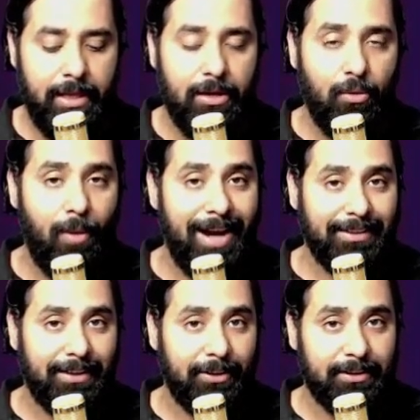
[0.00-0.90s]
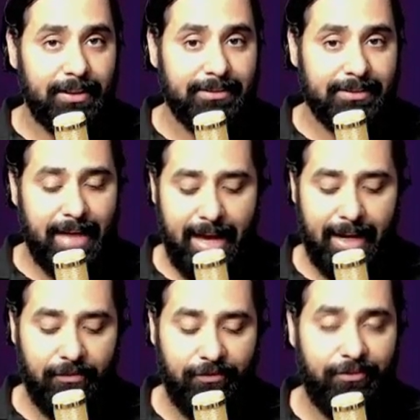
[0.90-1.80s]
Quarta nota da
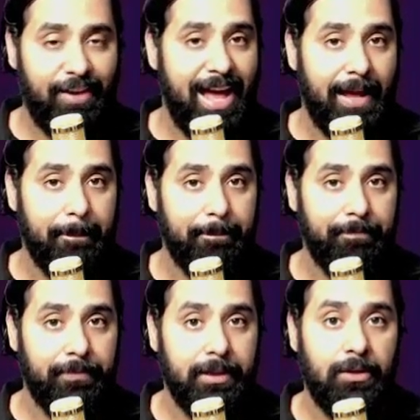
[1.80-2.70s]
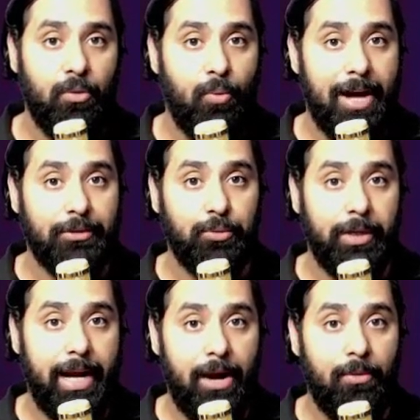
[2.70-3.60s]
escala, Fá. Quarto
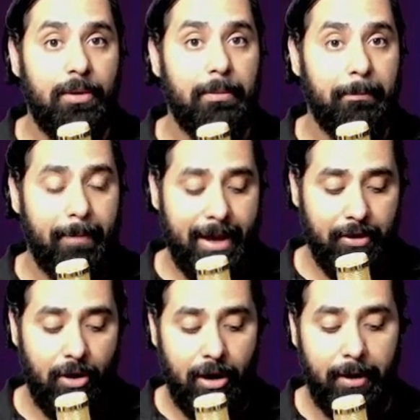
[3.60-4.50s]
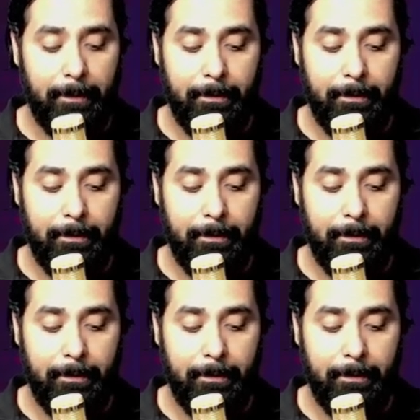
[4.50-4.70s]
grau, maior.